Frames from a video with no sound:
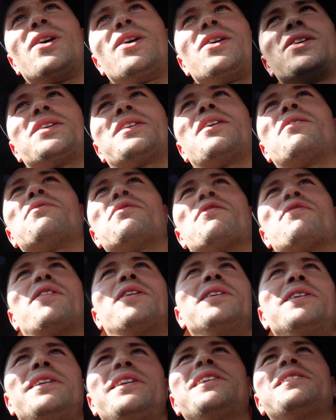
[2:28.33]
Ja, ich glaube, wir
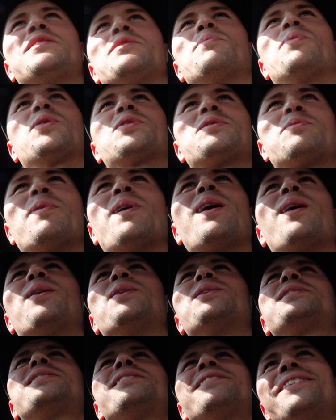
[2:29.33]
fahren die nächste Box mal
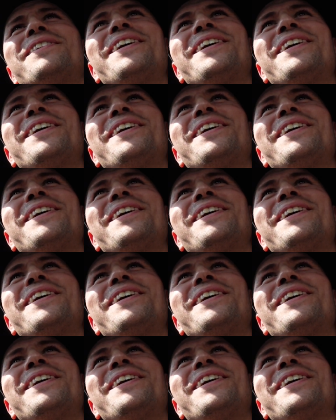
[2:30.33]
raus.